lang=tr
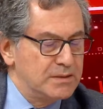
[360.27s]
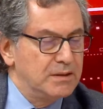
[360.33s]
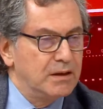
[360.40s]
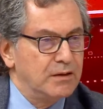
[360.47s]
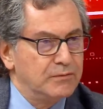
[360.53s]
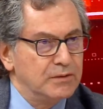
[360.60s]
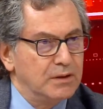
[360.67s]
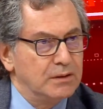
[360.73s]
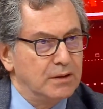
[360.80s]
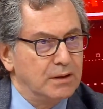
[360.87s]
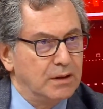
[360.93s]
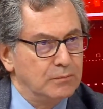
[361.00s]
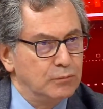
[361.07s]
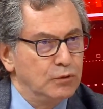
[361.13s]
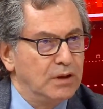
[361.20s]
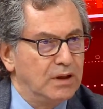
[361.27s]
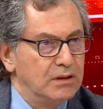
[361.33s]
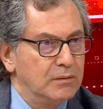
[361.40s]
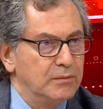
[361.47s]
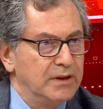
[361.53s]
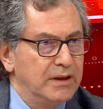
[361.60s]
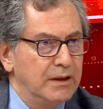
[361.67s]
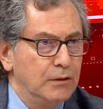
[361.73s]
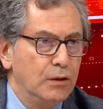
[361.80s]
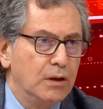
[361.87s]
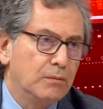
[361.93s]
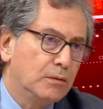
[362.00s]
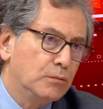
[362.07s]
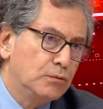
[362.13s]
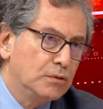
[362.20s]
tarafından da kabul anlamına geliyor
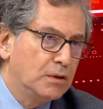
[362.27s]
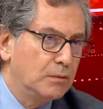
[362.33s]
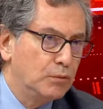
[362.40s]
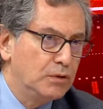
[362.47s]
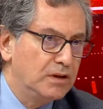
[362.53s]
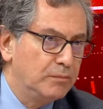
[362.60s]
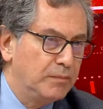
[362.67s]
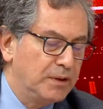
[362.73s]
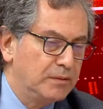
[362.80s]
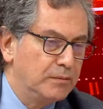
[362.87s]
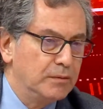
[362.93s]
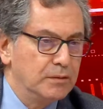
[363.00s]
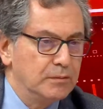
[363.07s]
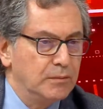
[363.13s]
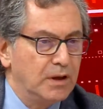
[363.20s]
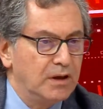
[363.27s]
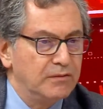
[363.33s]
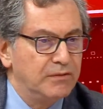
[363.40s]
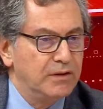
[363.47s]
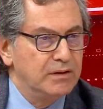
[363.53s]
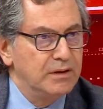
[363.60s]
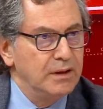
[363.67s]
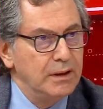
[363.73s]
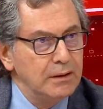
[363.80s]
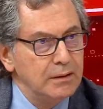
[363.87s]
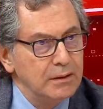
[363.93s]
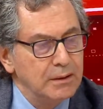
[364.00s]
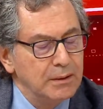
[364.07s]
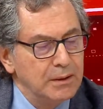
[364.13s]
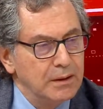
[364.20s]
ama bunu kabul etmek e, marifet değil.
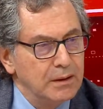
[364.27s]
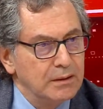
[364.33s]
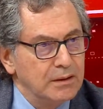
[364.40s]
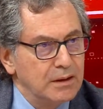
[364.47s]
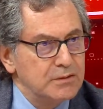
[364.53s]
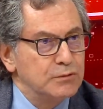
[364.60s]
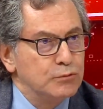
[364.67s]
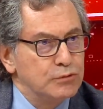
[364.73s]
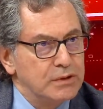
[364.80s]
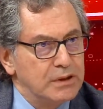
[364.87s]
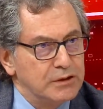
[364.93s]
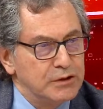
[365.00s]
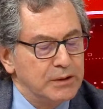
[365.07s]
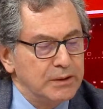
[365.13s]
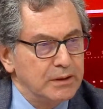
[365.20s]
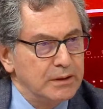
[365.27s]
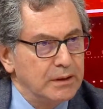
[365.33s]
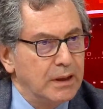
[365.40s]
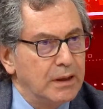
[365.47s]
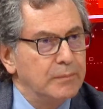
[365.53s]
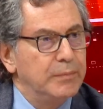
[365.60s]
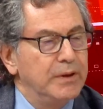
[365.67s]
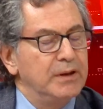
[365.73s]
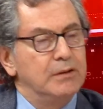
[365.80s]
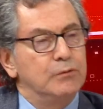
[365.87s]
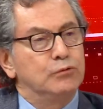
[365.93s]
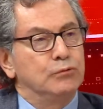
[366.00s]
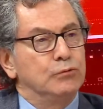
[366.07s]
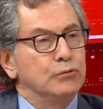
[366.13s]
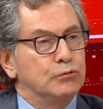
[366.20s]
Nasıl düzelecek? Ya peki
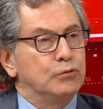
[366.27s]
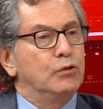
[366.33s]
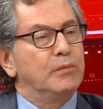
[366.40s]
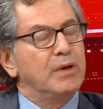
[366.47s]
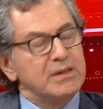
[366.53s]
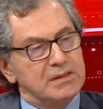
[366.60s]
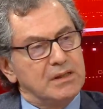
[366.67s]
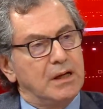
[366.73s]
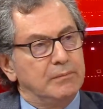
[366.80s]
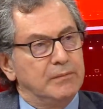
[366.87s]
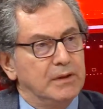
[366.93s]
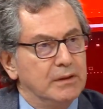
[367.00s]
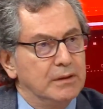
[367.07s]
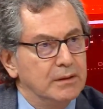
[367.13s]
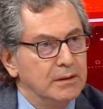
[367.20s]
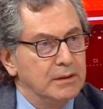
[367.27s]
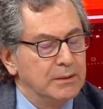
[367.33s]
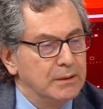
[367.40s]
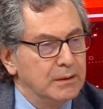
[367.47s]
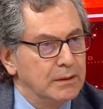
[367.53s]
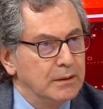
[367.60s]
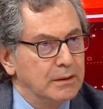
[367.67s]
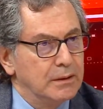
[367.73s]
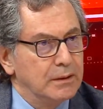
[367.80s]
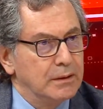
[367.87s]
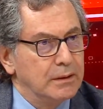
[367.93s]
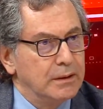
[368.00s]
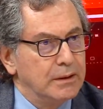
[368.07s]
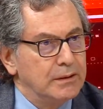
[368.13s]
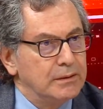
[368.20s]
şunu sormazlar mı?
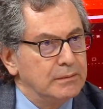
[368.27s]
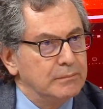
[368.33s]
E,